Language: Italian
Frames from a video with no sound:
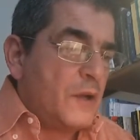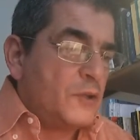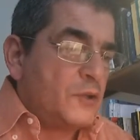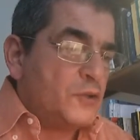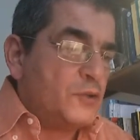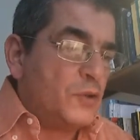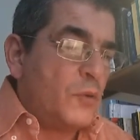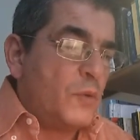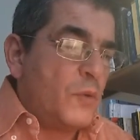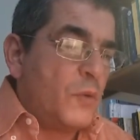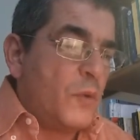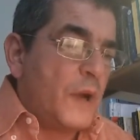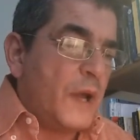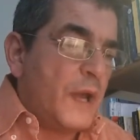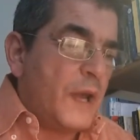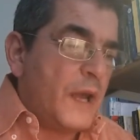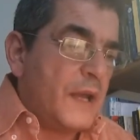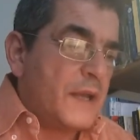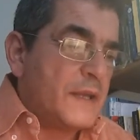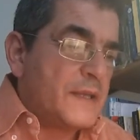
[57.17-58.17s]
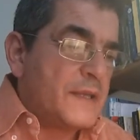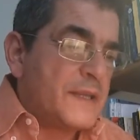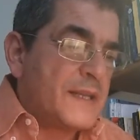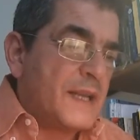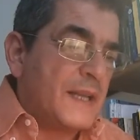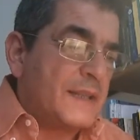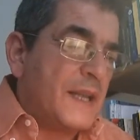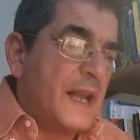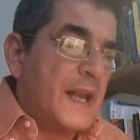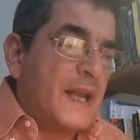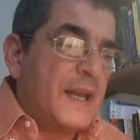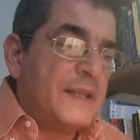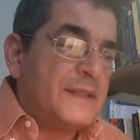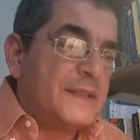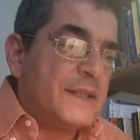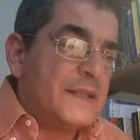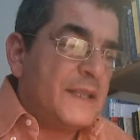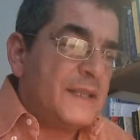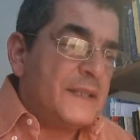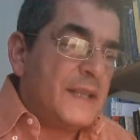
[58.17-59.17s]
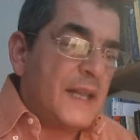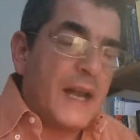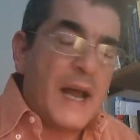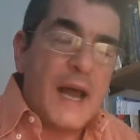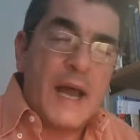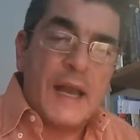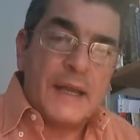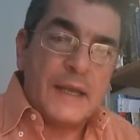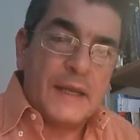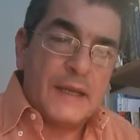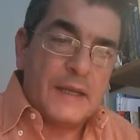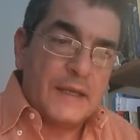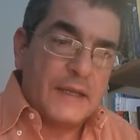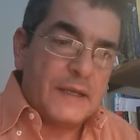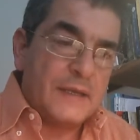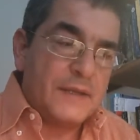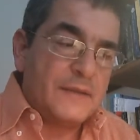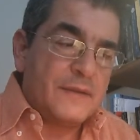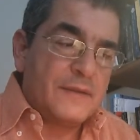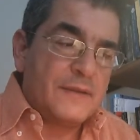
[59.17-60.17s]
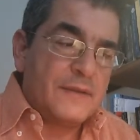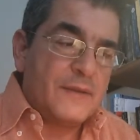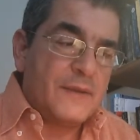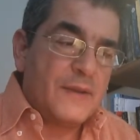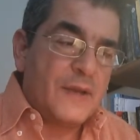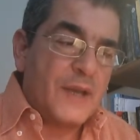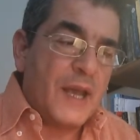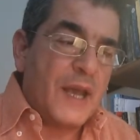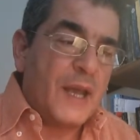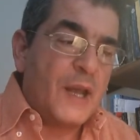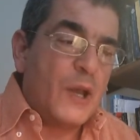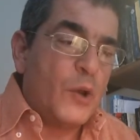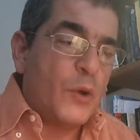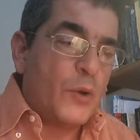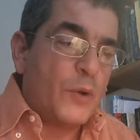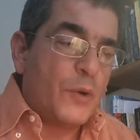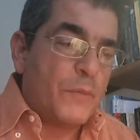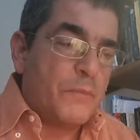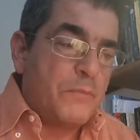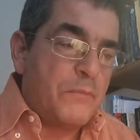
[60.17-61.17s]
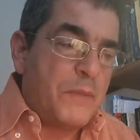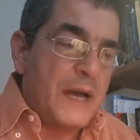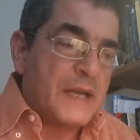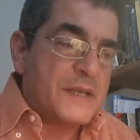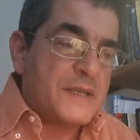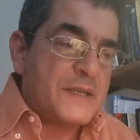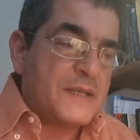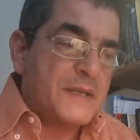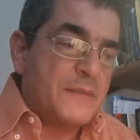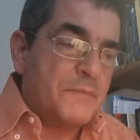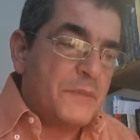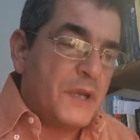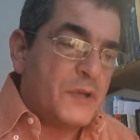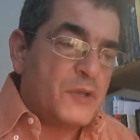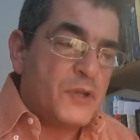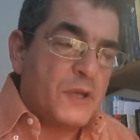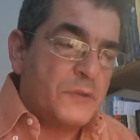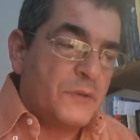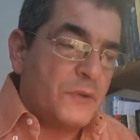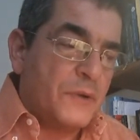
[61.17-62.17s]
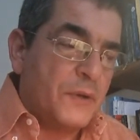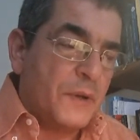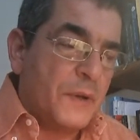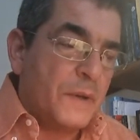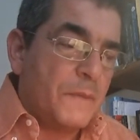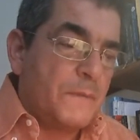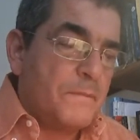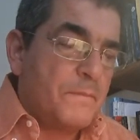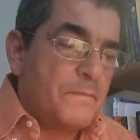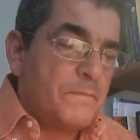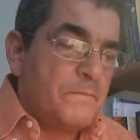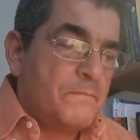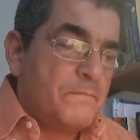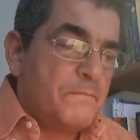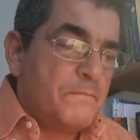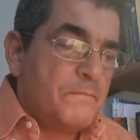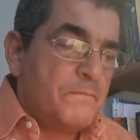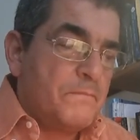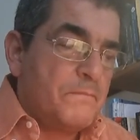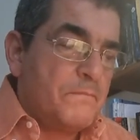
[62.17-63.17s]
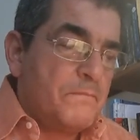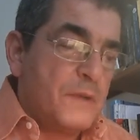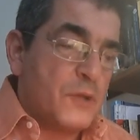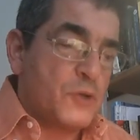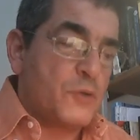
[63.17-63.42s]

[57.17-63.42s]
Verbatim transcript: dunque satelliti di tiranni e loro bassi piaggiatori ma